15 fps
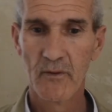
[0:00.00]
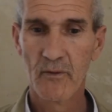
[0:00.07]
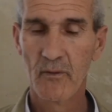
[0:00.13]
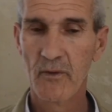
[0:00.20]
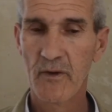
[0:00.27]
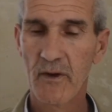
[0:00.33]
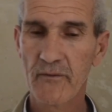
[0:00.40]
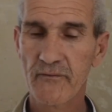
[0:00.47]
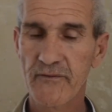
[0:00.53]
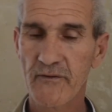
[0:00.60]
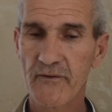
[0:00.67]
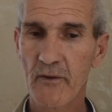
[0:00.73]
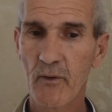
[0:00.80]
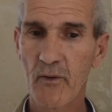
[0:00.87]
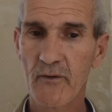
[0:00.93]
وكان
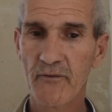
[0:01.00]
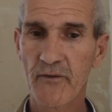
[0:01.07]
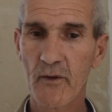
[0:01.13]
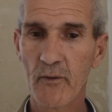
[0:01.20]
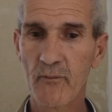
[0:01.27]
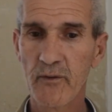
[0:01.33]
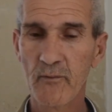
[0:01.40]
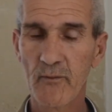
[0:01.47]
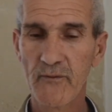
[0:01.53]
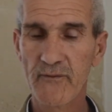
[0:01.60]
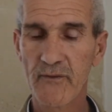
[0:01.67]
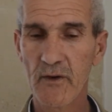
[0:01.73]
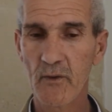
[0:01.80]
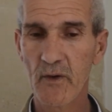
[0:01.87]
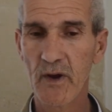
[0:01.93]
التدخلات ديالهم في
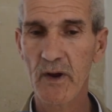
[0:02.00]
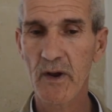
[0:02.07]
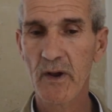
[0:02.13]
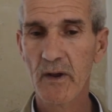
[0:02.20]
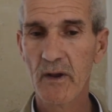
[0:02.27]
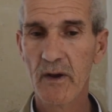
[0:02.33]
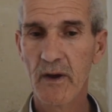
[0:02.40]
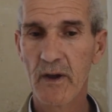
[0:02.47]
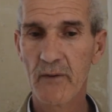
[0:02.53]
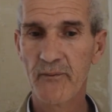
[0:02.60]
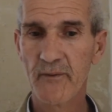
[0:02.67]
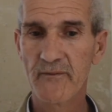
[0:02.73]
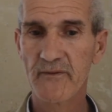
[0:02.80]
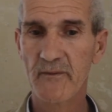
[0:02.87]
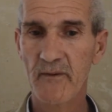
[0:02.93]
المستوى
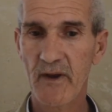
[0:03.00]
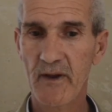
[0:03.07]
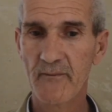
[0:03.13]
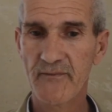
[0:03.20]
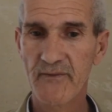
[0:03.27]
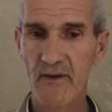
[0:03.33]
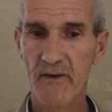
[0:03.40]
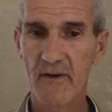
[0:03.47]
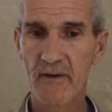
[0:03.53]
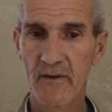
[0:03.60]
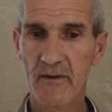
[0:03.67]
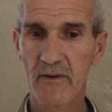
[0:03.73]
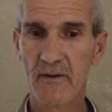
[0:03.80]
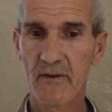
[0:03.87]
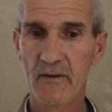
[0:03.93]
رفض جمعان التقرير
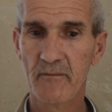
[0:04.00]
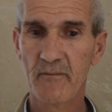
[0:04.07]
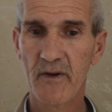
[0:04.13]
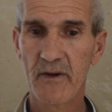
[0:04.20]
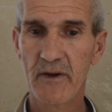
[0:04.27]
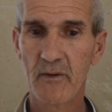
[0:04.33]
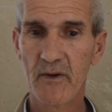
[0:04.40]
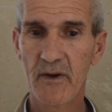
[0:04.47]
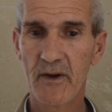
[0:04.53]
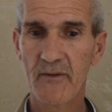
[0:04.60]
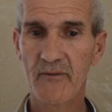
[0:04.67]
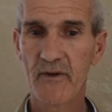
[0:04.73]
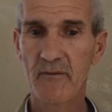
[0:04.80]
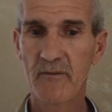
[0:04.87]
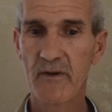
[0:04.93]
المالي
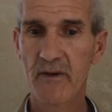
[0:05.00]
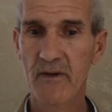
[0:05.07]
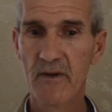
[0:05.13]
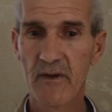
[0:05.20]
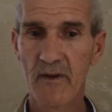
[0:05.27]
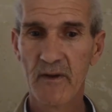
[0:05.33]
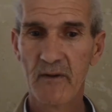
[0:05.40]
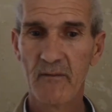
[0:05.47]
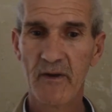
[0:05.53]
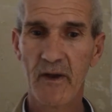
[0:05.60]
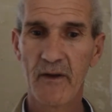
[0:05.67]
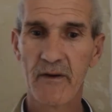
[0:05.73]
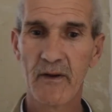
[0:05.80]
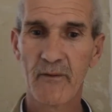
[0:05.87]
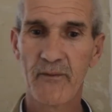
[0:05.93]
والادبي
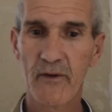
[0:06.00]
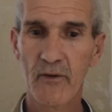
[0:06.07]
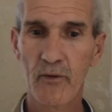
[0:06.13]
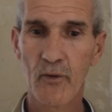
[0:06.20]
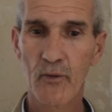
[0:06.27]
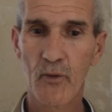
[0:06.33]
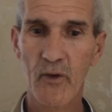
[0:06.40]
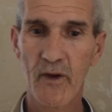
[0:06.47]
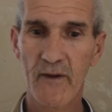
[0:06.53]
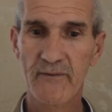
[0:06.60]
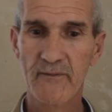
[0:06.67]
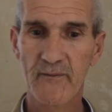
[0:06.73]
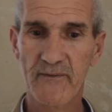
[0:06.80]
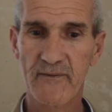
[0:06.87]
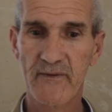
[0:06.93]
لان فيه خروقات
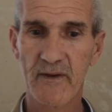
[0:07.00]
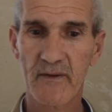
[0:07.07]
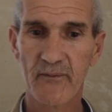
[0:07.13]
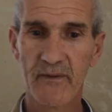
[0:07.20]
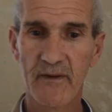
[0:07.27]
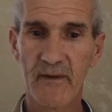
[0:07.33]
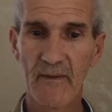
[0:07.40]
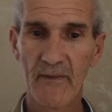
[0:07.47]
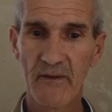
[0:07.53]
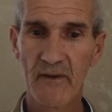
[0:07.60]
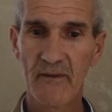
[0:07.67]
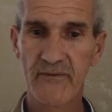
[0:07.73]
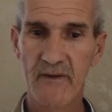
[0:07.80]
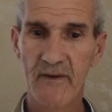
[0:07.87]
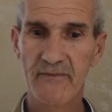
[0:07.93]
بزاف
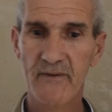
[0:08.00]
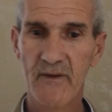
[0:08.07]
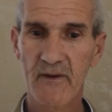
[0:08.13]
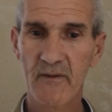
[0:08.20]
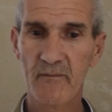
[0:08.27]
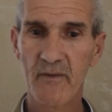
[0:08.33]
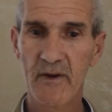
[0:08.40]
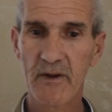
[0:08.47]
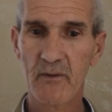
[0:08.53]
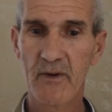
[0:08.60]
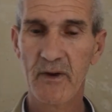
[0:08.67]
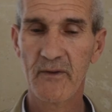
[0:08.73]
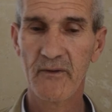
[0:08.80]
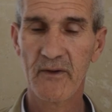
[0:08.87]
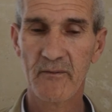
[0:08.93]
كثره التقرير المالي
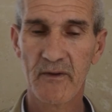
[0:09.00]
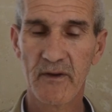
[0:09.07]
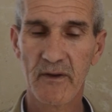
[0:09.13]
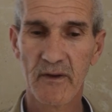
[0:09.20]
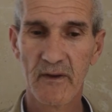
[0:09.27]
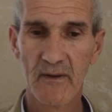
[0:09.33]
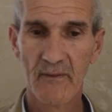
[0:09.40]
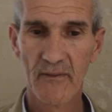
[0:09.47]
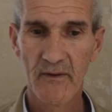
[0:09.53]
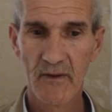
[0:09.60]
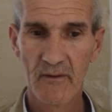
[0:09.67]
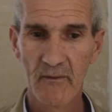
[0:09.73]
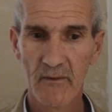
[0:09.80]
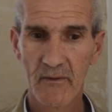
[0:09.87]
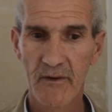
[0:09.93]
والادبي
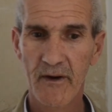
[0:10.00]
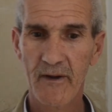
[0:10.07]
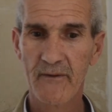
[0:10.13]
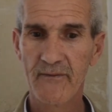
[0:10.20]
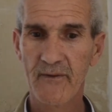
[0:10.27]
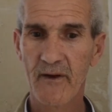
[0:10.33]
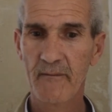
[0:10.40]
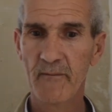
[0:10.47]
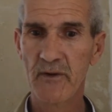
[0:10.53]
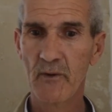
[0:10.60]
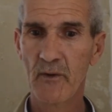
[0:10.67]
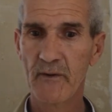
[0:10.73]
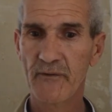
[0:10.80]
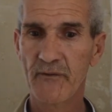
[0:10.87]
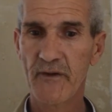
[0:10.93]
الرئيس لم
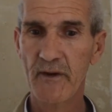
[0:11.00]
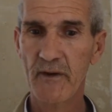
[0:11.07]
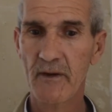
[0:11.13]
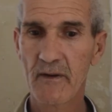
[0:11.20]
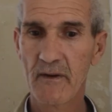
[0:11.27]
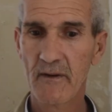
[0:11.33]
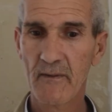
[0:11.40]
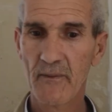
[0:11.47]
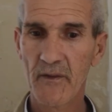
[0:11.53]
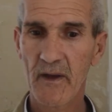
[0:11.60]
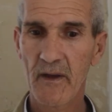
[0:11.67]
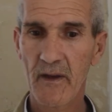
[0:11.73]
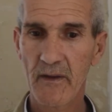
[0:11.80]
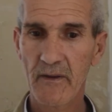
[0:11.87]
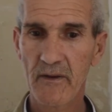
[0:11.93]
يوضح
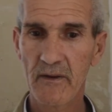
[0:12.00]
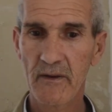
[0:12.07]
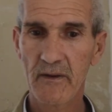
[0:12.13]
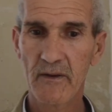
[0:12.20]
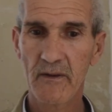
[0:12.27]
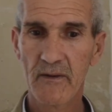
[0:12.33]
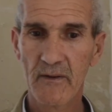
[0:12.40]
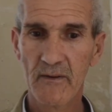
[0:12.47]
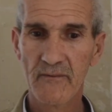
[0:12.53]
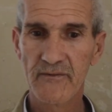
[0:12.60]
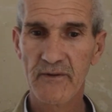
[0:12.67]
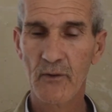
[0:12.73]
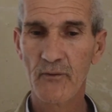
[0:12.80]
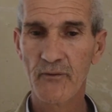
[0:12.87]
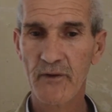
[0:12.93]
اي
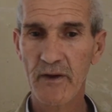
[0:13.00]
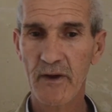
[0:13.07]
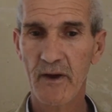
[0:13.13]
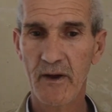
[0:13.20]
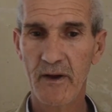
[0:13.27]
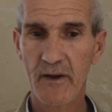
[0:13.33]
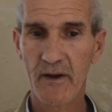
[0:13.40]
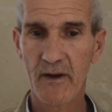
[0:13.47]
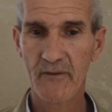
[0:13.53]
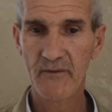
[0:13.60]
توضيح على هذه